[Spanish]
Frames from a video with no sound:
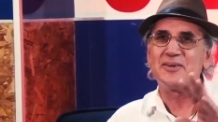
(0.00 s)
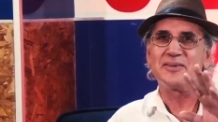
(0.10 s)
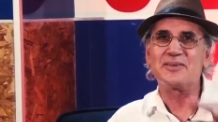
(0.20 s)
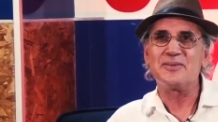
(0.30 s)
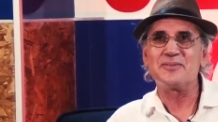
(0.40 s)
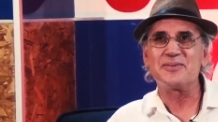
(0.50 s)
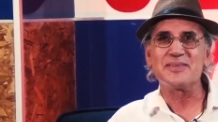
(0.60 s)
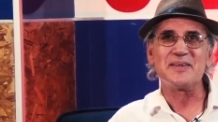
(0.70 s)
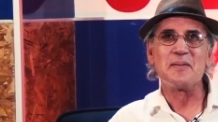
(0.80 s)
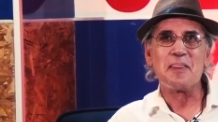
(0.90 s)
que con que los
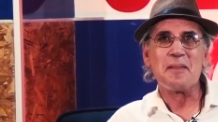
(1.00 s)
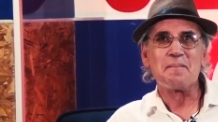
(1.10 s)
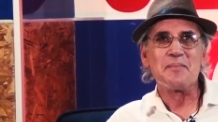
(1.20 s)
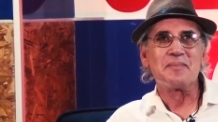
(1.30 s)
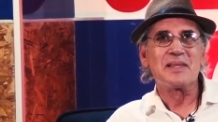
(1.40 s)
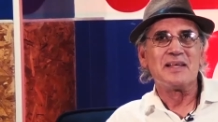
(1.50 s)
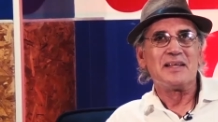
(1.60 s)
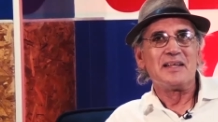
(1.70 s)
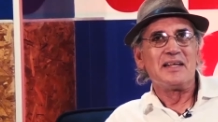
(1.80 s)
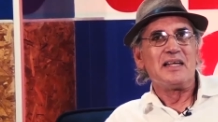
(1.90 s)
escritores
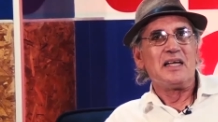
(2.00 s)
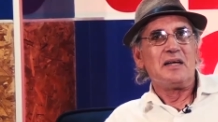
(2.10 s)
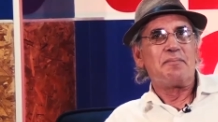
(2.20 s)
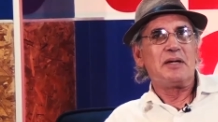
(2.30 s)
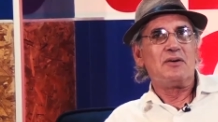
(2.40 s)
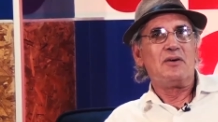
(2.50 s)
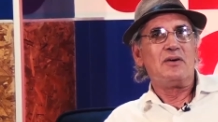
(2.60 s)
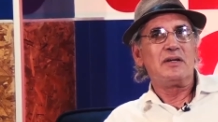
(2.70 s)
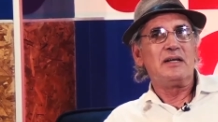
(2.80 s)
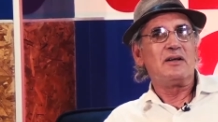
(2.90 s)
de
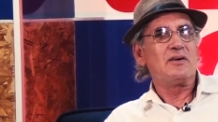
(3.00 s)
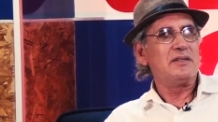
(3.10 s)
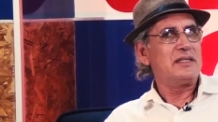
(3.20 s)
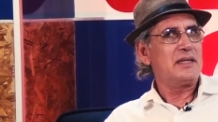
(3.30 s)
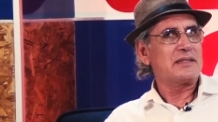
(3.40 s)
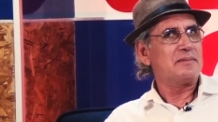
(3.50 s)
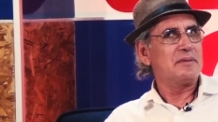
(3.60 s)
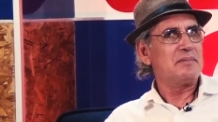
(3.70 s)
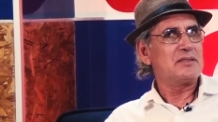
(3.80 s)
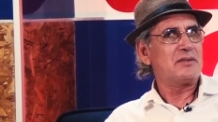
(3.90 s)
pero y luego dije
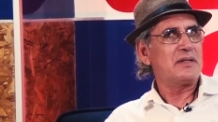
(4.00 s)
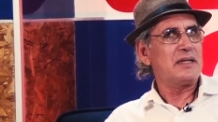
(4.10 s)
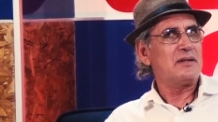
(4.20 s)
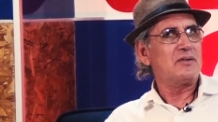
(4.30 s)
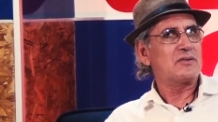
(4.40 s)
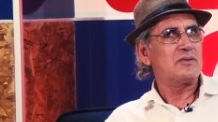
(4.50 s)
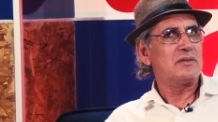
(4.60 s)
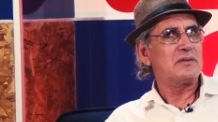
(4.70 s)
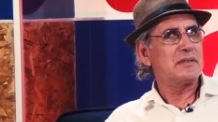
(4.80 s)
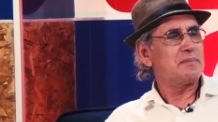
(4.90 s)
también mencioné a
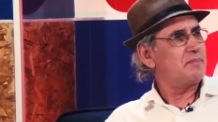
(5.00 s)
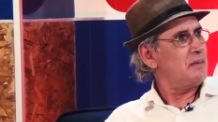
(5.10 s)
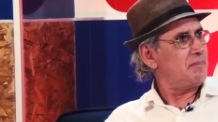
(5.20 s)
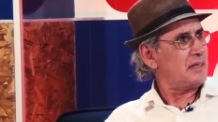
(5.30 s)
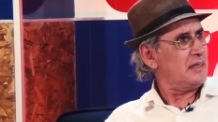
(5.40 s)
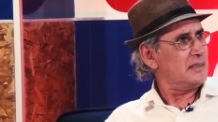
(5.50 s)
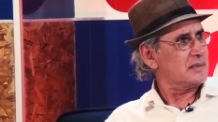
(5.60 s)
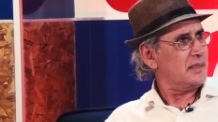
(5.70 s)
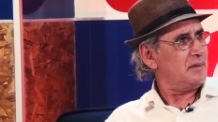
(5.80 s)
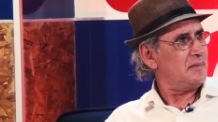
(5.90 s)
otro de, Parral que
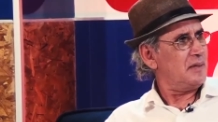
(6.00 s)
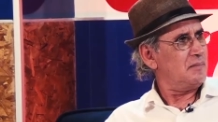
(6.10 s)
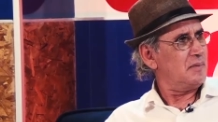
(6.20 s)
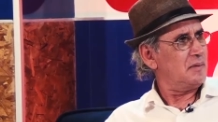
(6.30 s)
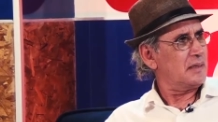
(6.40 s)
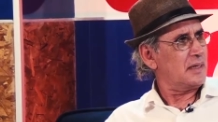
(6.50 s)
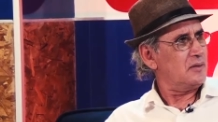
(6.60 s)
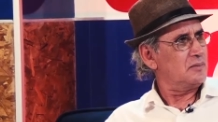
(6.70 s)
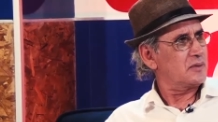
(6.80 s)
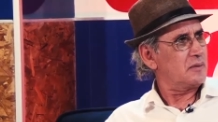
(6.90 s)
se llama eh,
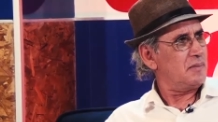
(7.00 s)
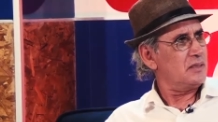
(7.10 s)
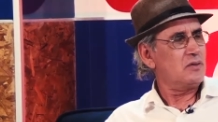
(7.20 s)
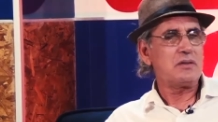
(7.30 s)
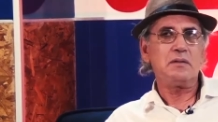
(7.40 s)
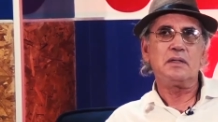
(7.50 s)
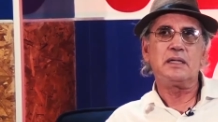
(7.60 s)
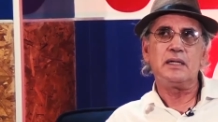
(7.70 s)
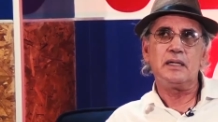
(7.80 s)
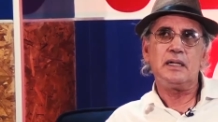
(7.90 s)
Carlos Montalvo mayor
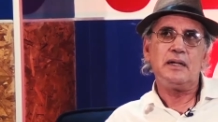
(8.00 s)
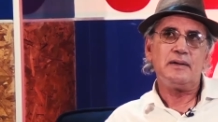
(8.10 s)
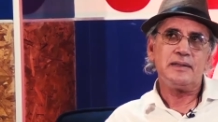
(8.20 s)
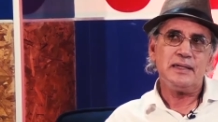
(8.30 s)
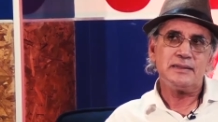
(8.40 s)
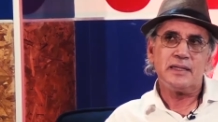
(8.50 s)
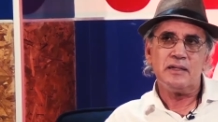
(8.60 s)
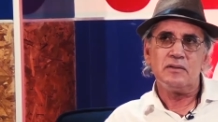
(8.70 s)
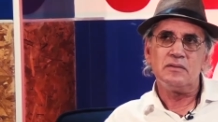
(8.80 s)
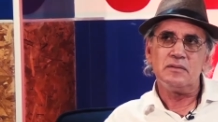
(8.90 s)
y la verdad es
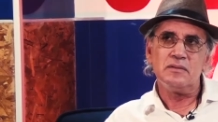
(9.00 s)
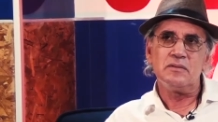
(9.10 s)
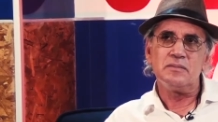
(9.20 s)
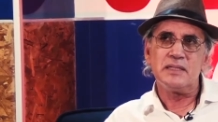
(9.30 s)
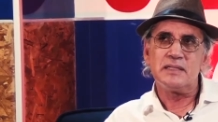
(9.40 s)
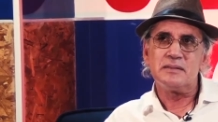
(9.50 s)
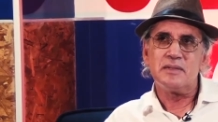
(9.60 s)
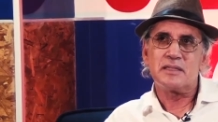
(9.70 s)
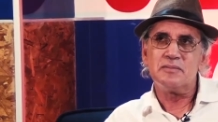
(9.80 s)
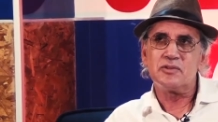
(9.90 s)
que yo no me quise
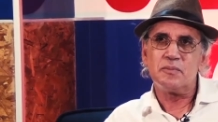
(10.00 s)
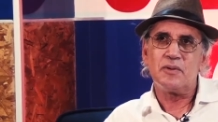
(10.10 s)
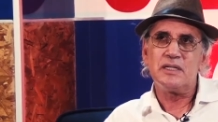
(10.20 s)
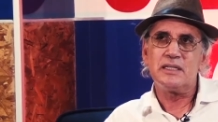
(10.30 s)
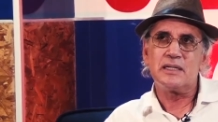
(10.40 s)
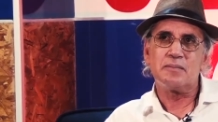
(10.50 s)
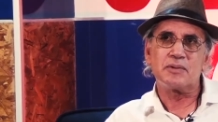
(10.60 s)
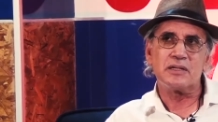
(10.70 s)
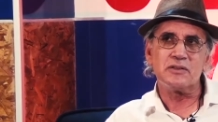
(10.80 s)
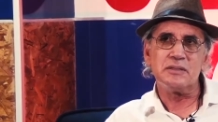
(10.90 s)
meter mucho política
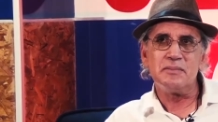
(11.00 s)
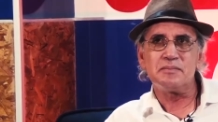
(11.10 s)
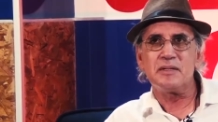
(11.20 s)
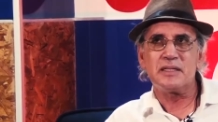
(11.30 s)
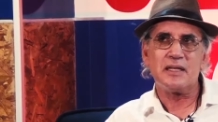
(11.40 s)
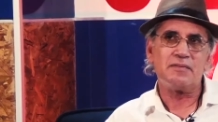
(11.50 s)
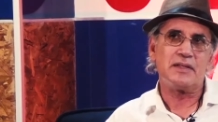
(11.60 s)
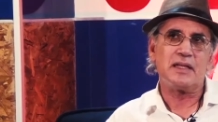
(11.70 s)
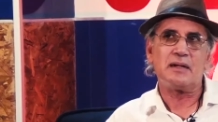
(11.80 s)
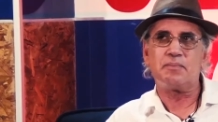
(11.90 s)
porque yo sí me metí a
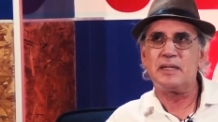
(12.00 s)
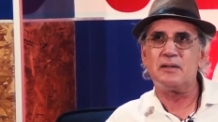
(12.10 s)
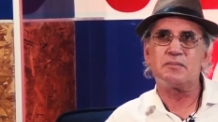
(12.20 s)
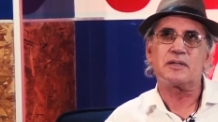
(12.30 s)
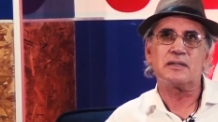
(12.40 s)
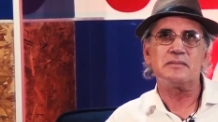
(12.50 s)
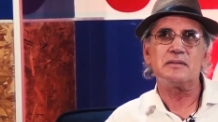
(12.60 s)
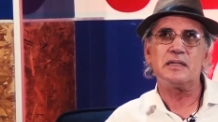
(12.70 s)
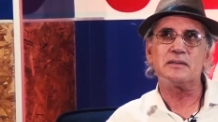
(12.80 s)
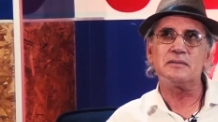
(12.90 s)
defender a Pilo, porque
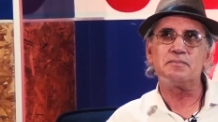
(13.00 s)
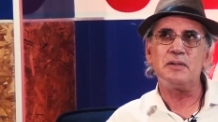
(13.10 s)
eh,